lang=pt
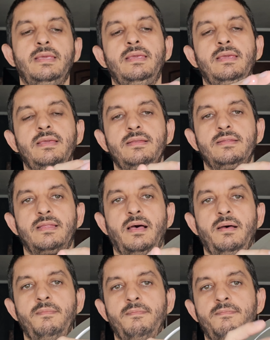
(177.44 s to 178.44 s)
e
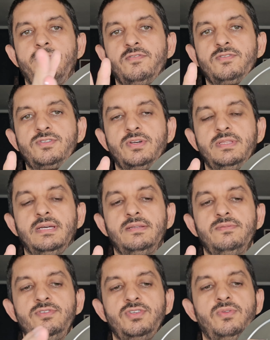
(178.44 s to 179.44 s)
tá
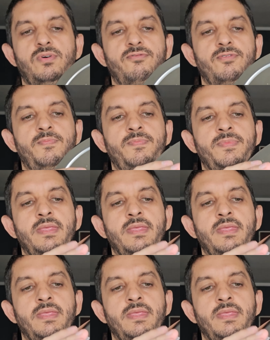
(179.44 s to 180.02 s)
funcionando de novo.